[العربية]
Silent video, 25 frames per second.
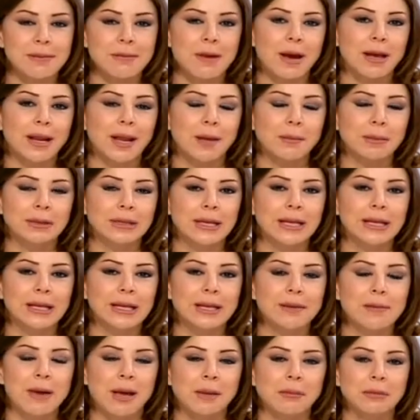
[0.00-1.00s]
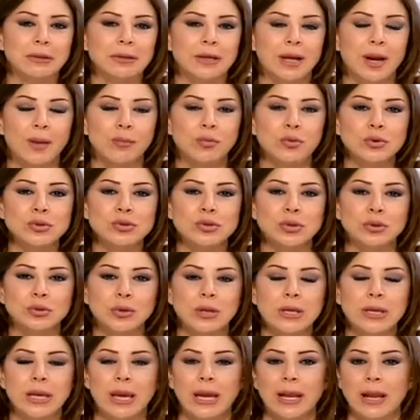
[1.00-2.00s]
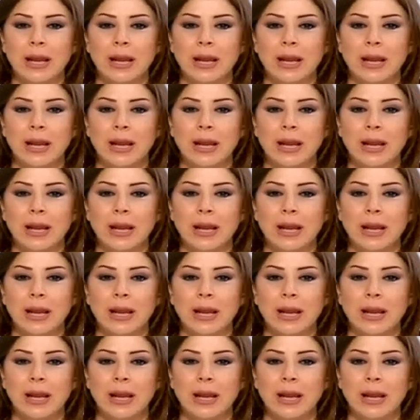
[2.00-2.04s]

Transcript: ايمان عم لي ايمان من طرابلس انه هي